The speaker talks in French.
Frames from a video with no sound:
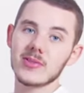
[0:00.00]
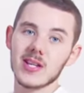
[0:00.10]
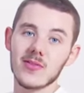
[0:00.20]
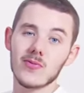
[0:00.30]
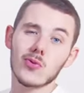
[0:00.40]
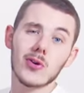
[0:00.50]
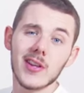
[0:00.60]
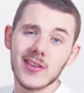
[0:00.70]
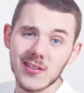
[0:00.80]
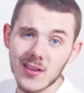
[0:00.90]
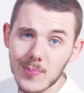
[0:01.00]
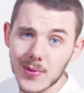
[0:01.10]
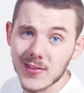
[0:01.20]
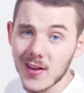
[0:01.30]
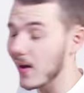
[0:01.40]
vous savez, vous connaissez
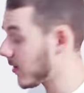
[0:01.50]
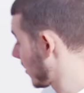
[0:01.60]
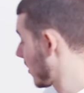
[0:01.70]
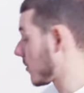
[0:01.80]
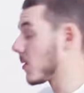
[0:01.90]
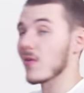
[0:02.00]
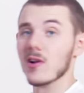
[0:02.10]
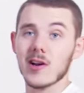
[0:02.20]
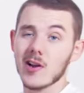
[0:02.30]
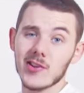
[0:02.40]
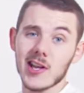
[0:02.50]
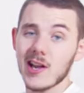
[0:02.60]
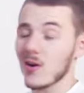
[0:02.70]
Pixar. Ben voilà, là on a la